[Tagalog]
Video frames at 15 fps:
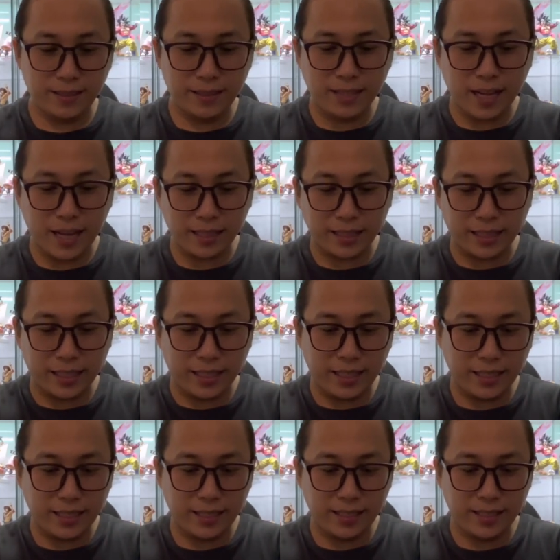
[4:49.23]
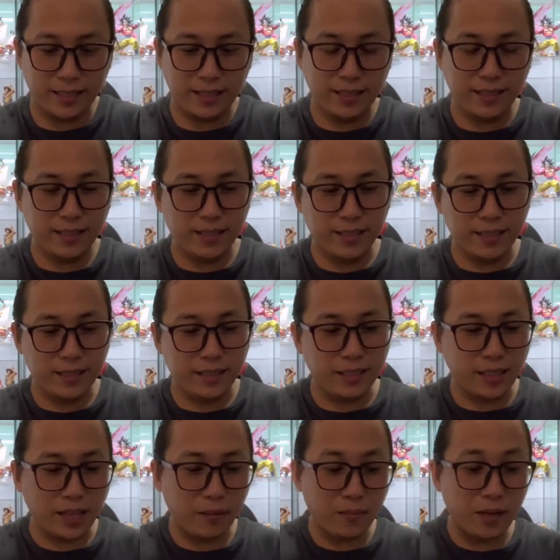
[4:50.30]
dati hindi
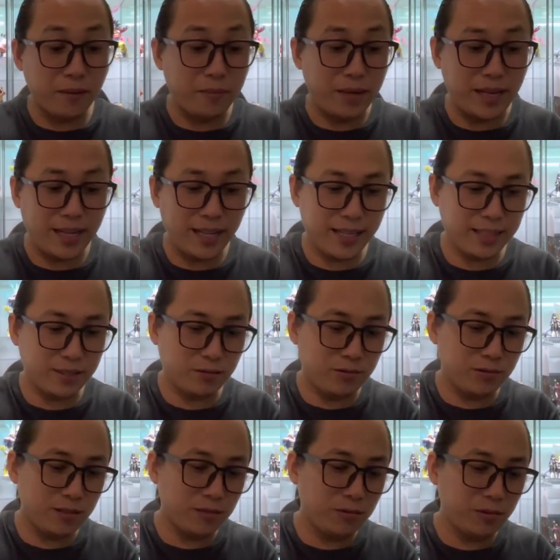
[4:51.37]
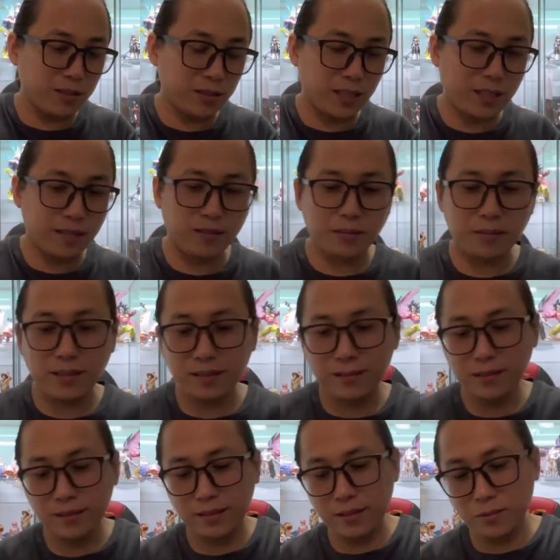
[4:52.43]
tayo makabili. So, nung nag-work tayo, di ba?
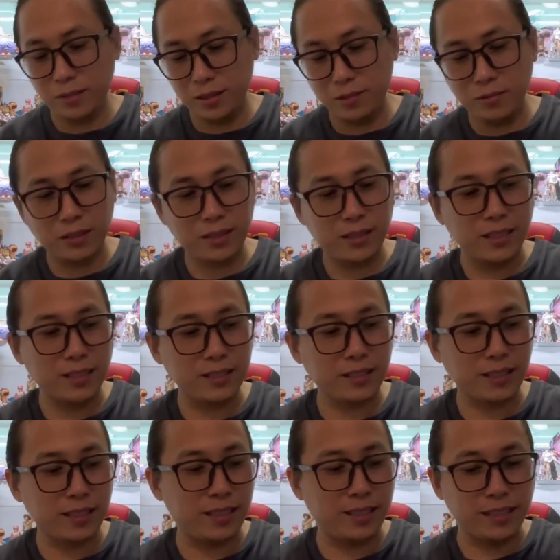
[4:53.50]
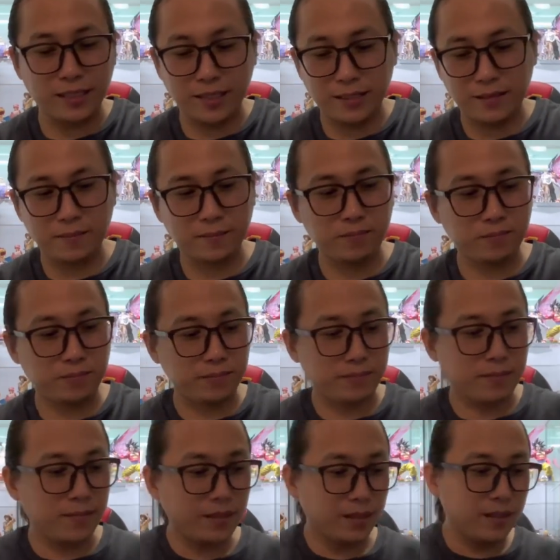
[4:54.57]
Reward-reward din ang sarili.
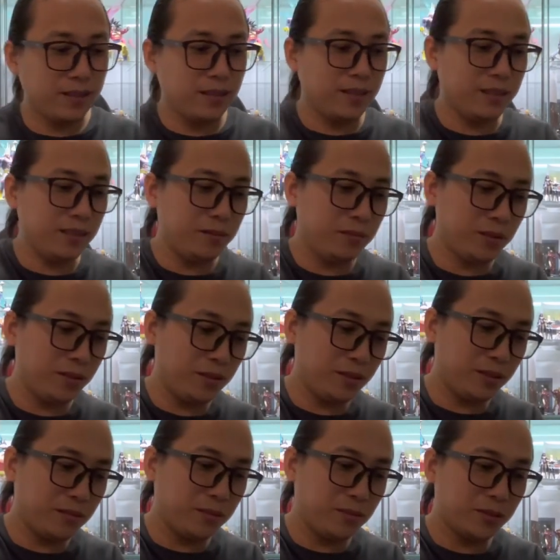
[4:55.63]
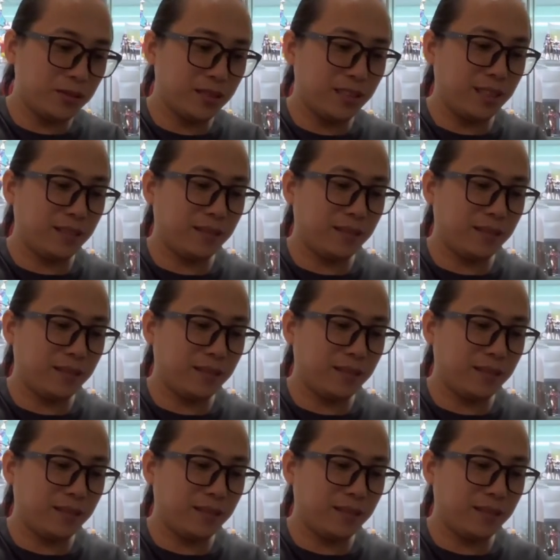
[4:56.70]
Ano ba itong reward sa